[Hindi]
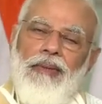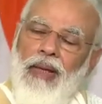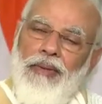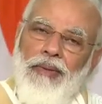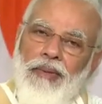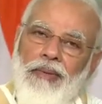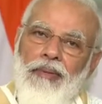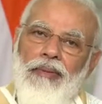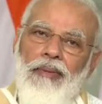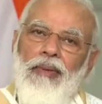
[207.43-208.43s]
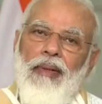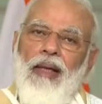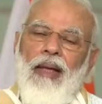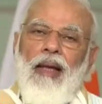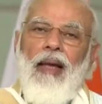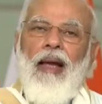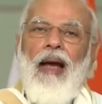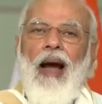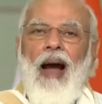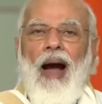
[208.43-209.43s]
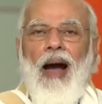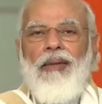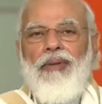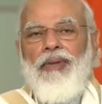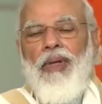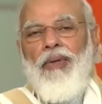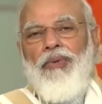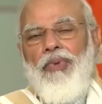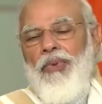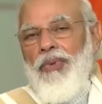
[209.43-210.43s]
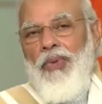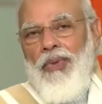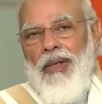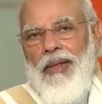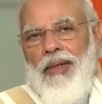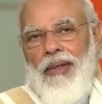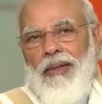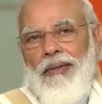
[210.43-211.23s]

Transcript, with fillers: साथियों आज से शुरू हो रही